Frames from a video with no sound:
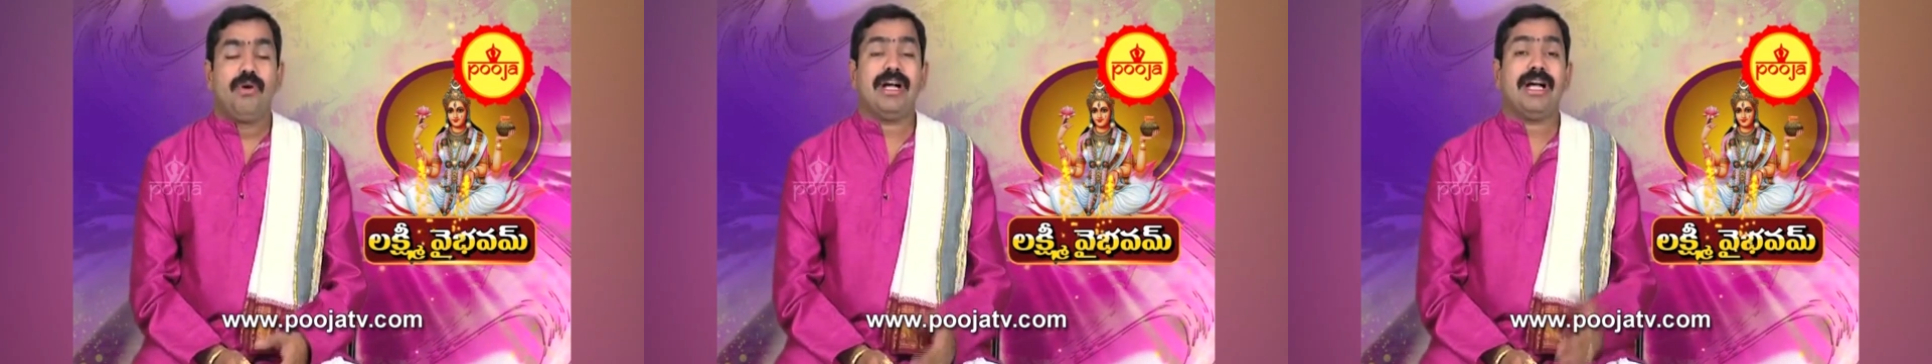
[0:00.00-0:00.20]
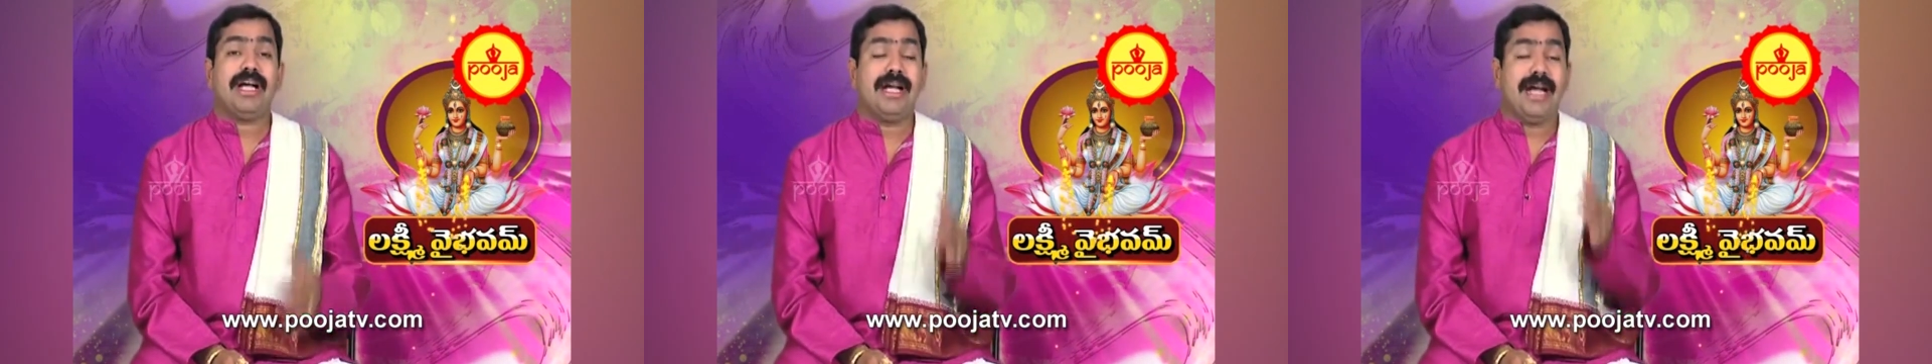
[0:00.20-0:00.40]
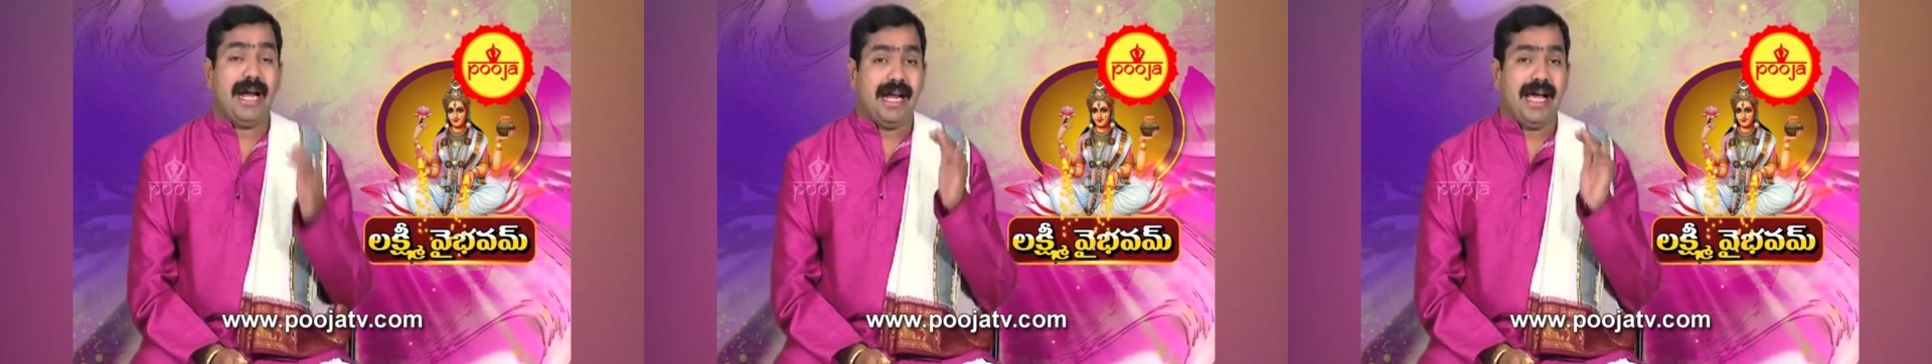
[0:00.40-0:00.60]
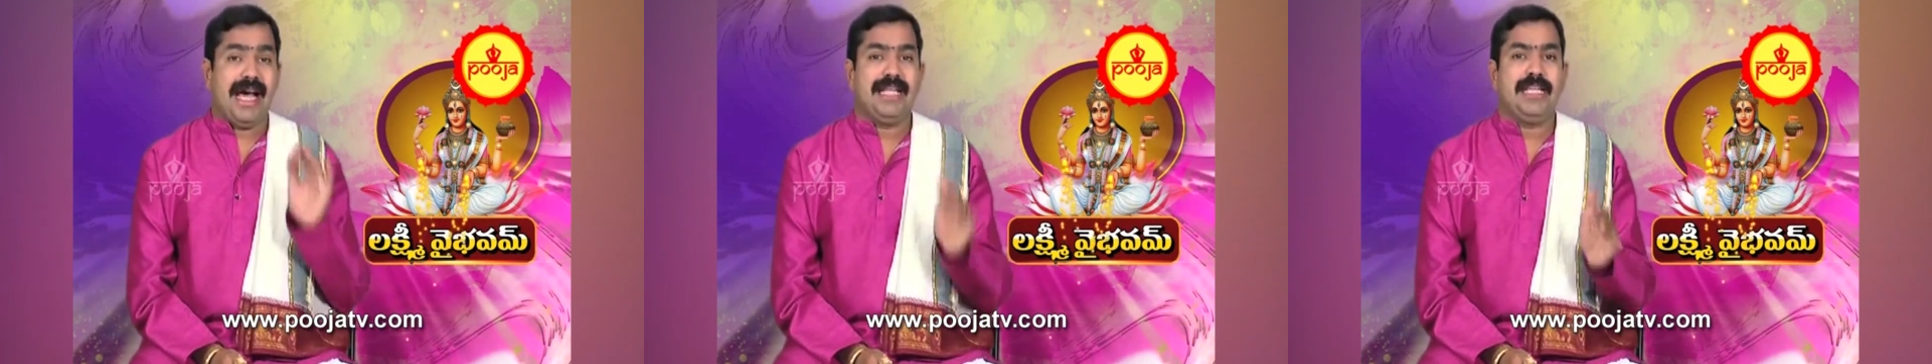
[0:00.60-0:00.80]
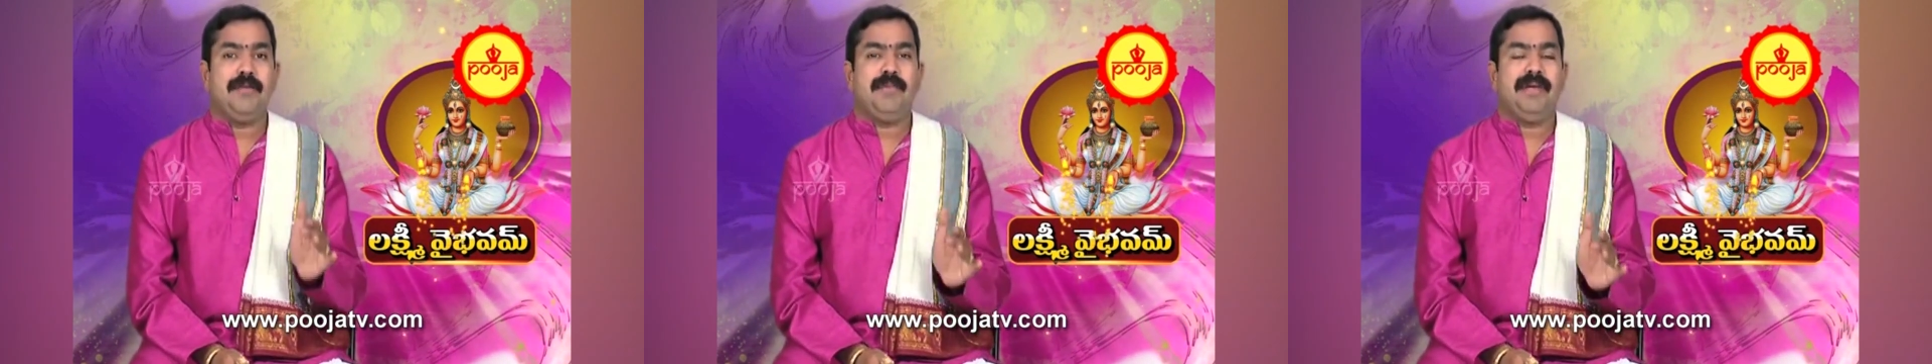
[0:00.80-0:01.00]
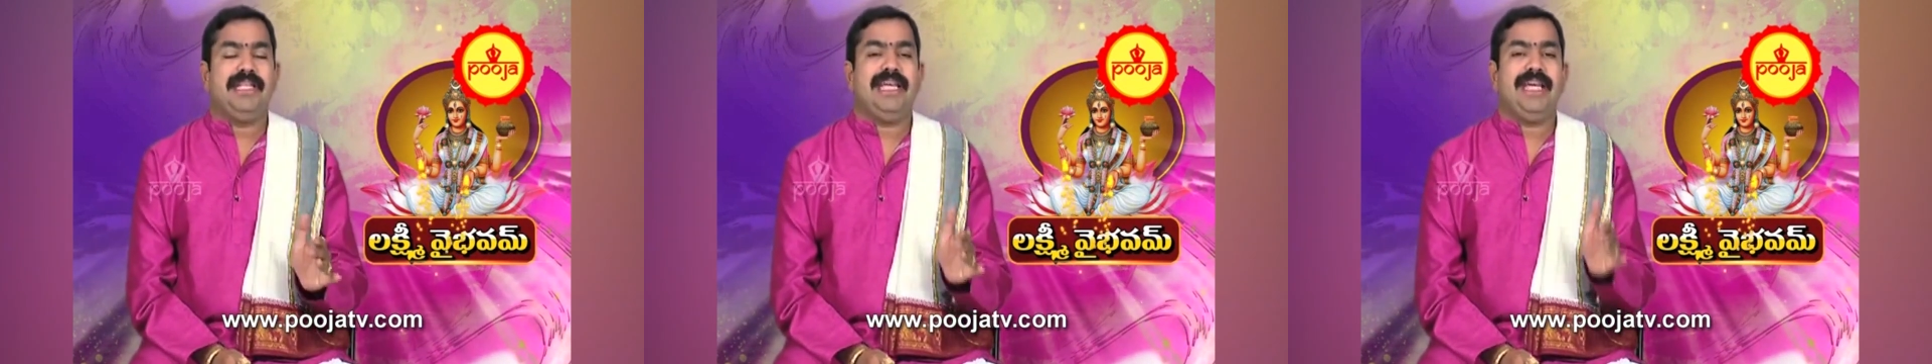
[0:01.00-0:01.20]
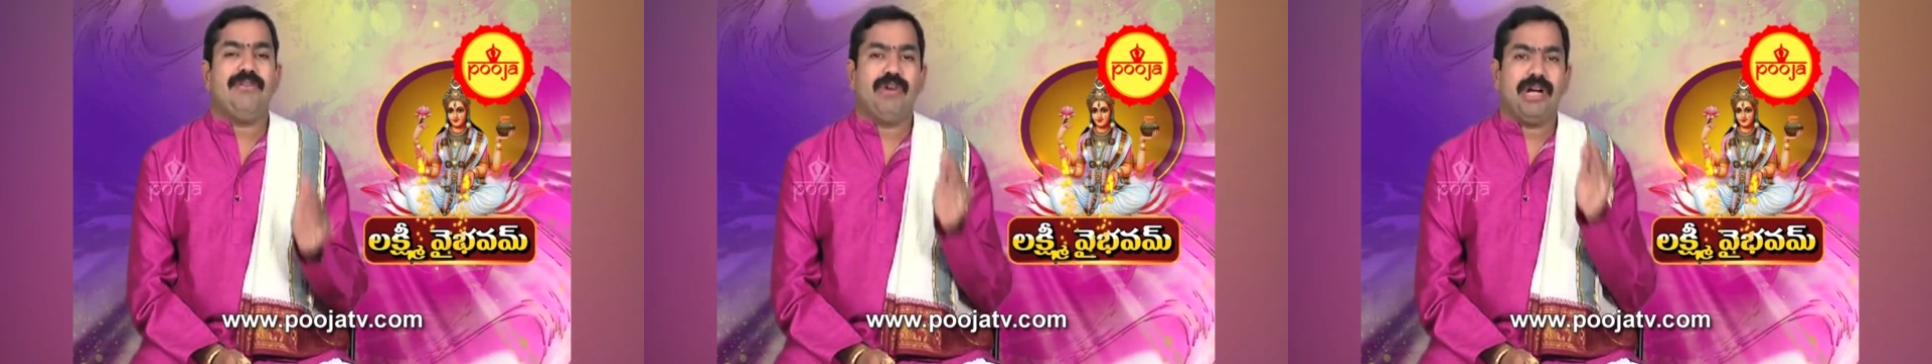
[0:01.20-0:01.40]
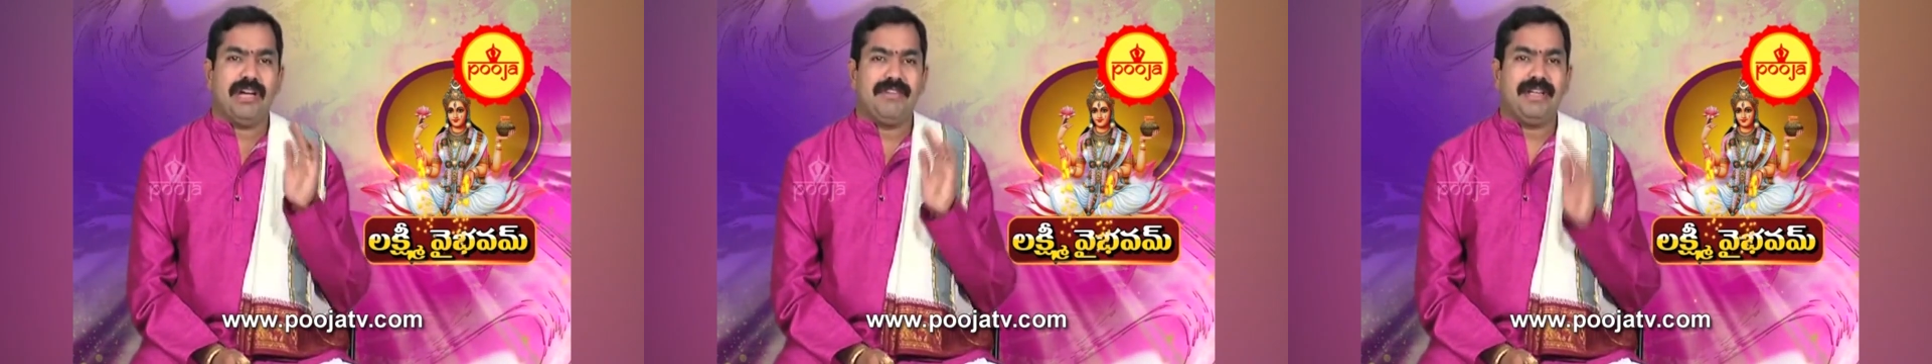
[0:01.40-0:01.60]
ఒక గణాధిపతి
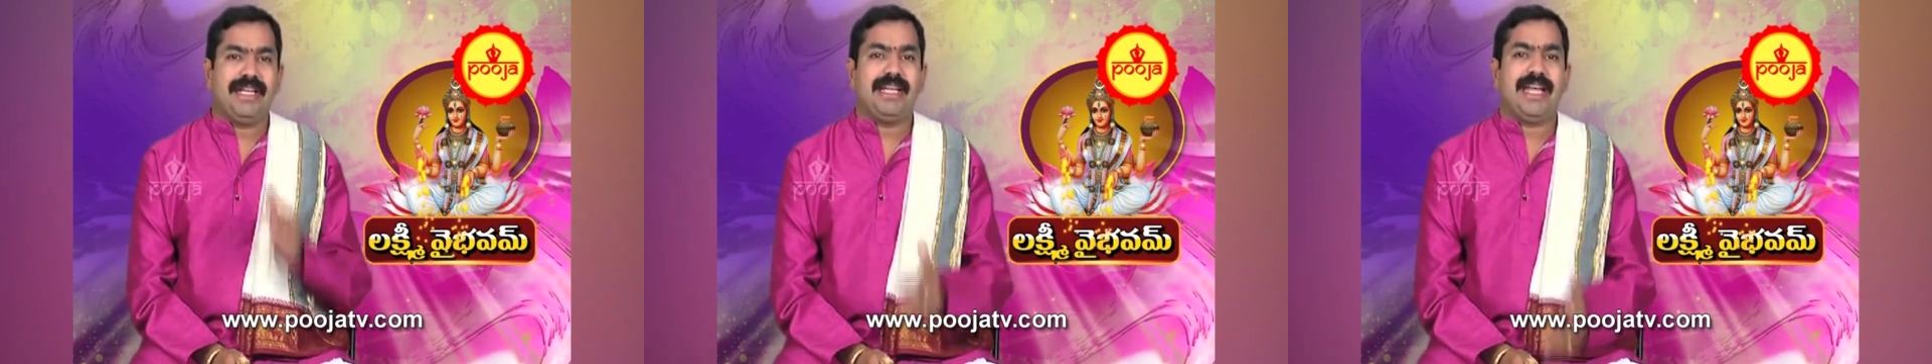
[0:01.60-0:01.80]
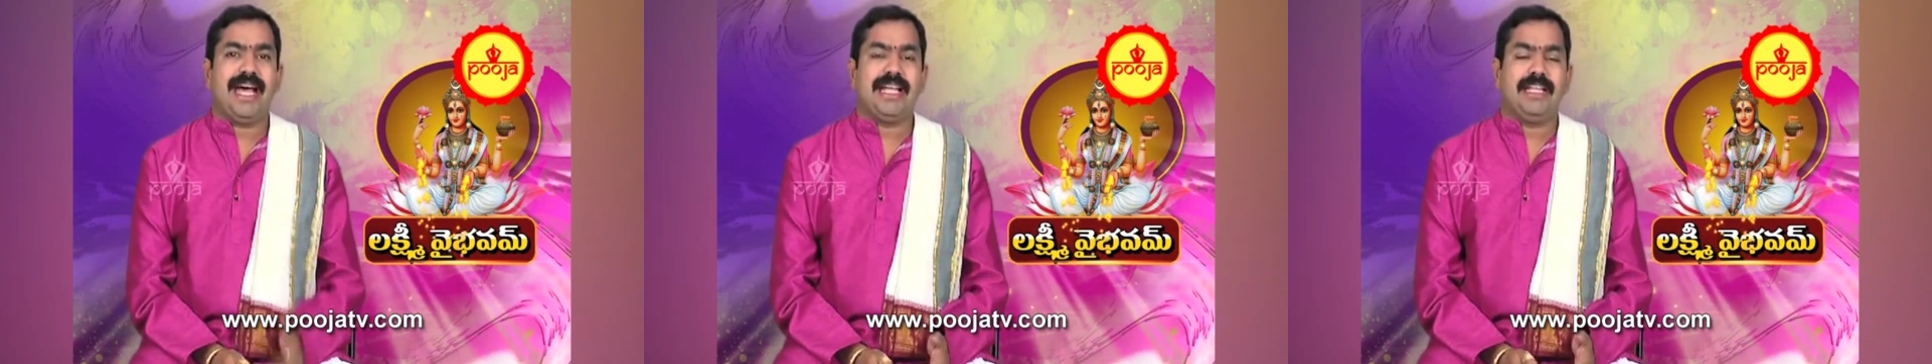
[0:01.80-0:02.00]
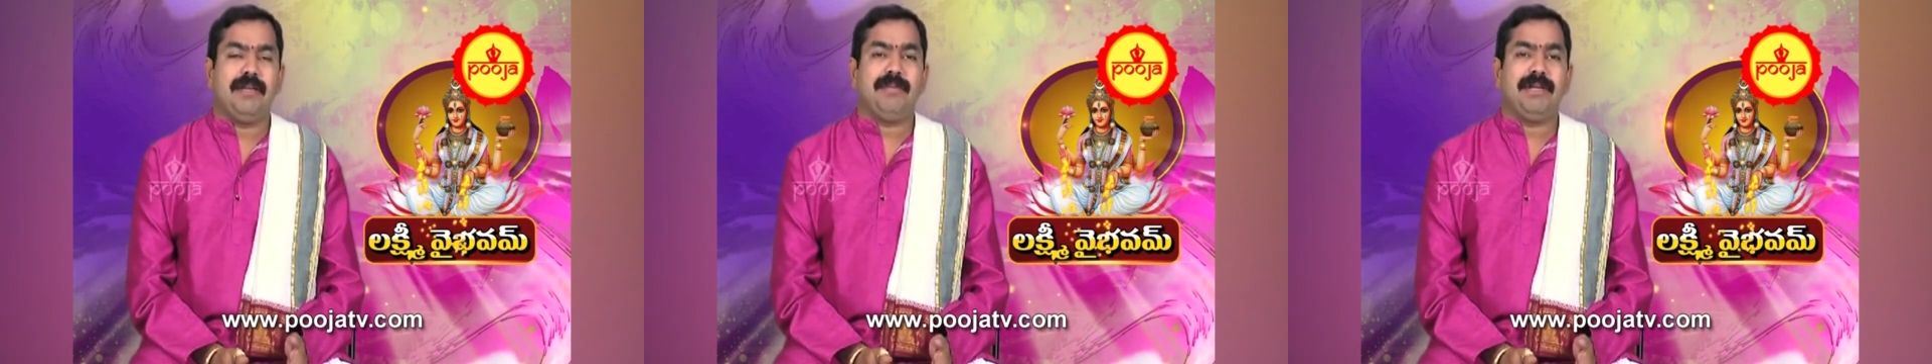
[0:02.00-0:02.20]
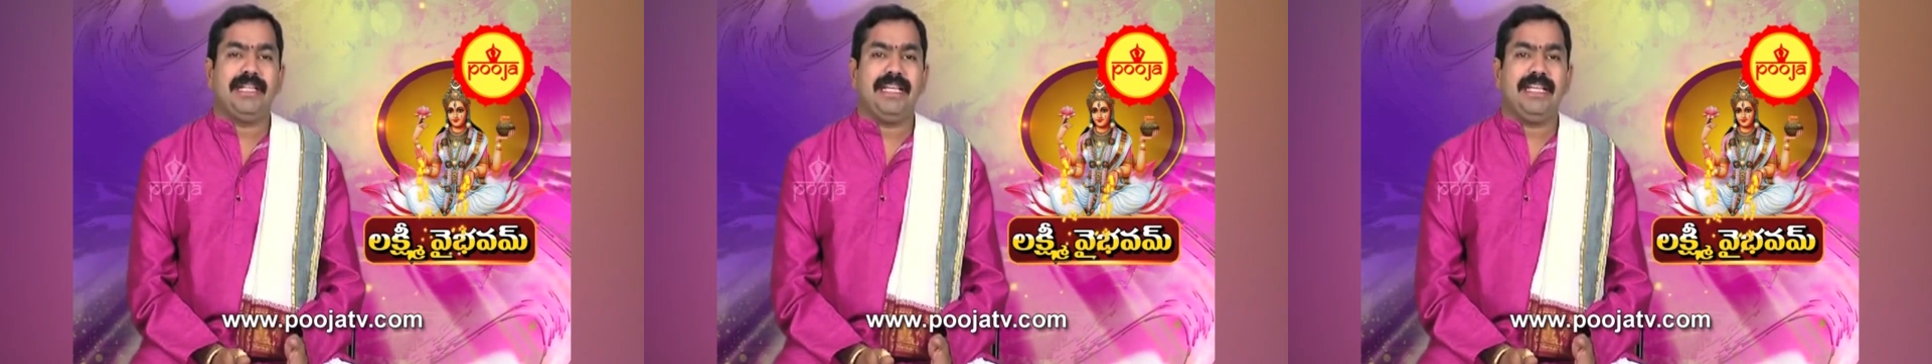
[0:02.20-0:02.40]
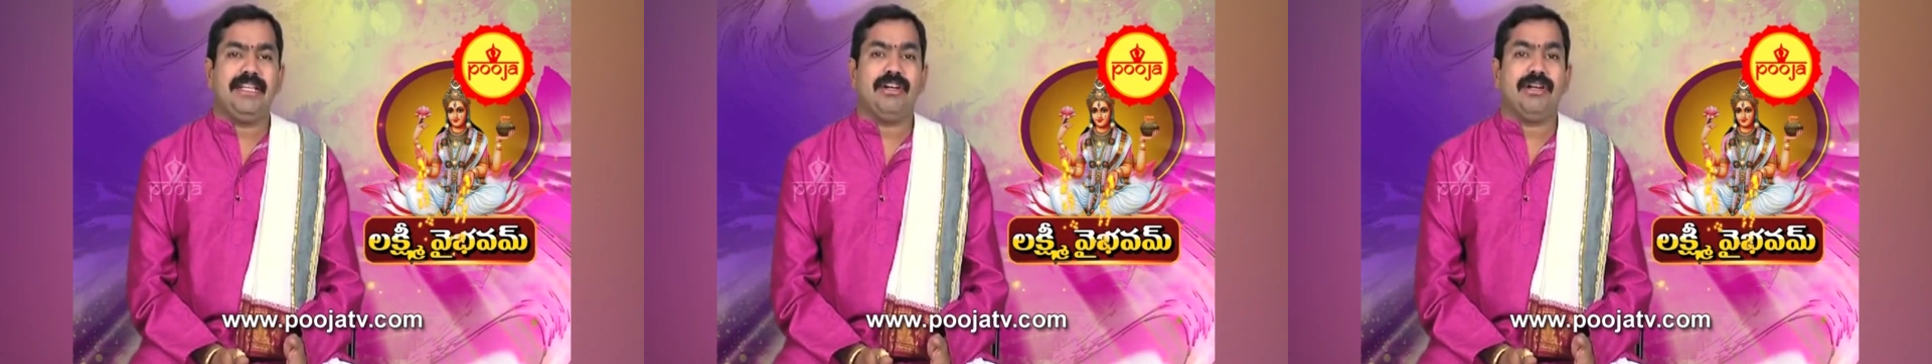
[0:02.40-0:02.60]
ఒక విఘ్నాధిపతి